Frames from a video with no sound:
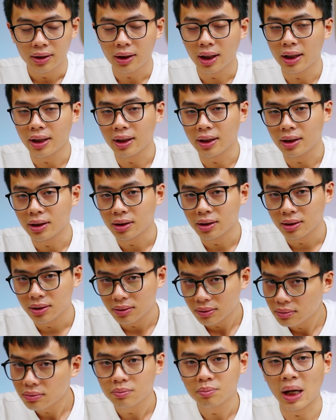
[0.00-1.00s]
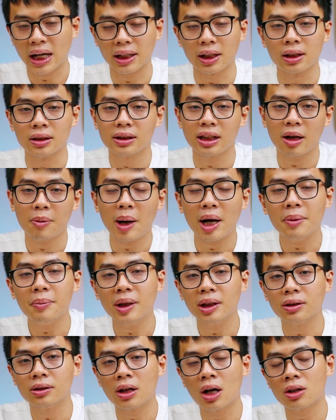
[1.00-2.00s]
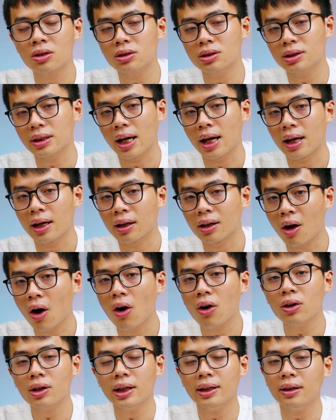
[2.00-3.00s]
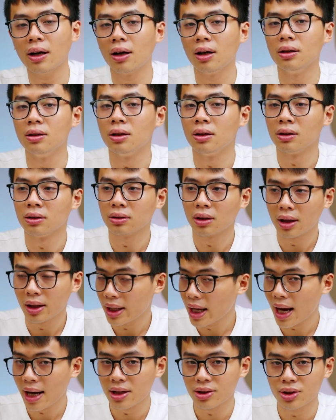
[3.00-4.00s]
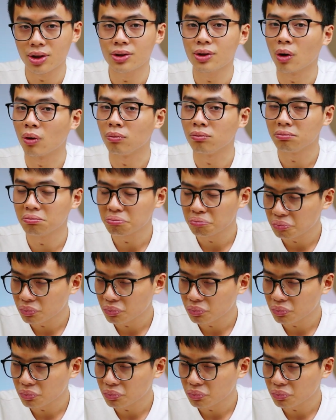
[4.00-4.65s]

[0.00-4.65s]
thì mặc định cái máy mình nó sẽ có cái thời lượng thời gian sử dụng